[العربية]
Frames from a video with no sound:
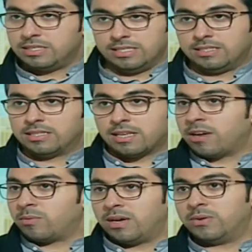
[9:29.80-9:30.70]
يعني انت
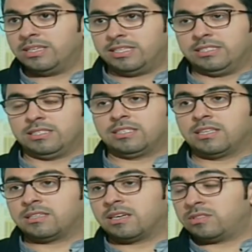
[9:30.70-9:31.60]
طاير بالهواء يعني انت
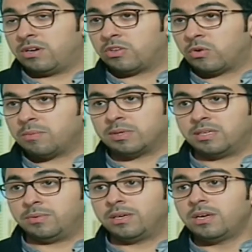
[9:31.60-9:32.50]
تقدر تاخذ زاويتك وين ما
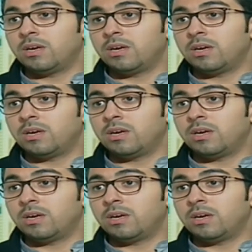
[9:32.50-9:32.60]
تبي